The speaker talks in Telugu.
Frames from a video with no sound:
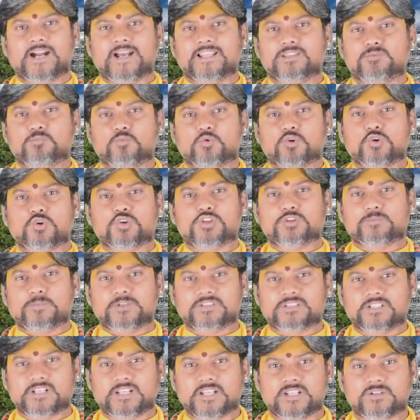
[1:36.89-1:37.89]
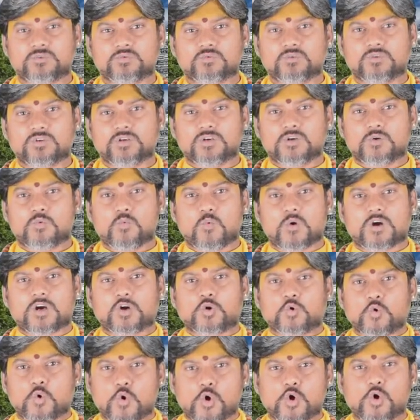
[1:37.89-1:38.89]
అది పునరుత్పత్తి లేదు ఒక
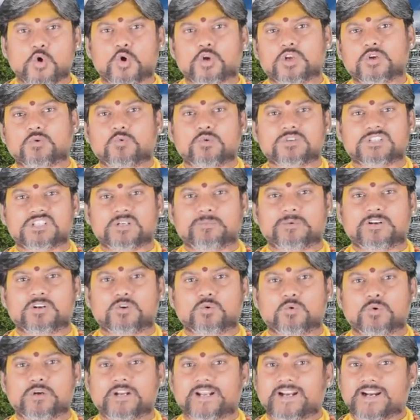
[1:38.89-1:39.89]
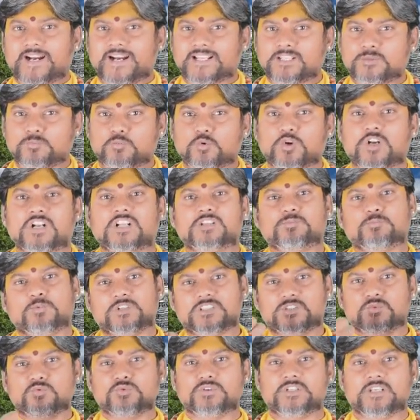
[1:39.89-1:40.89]
గోంగూరును కోసామనుకోండి అది
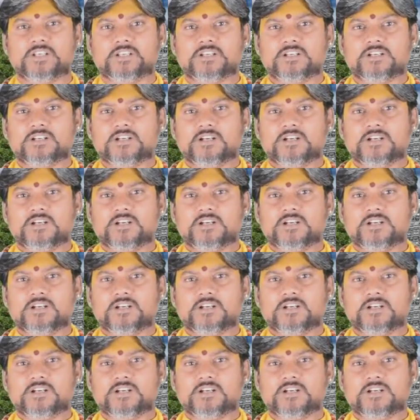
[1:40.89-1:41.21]
పునరుత్పత్తి ఉంది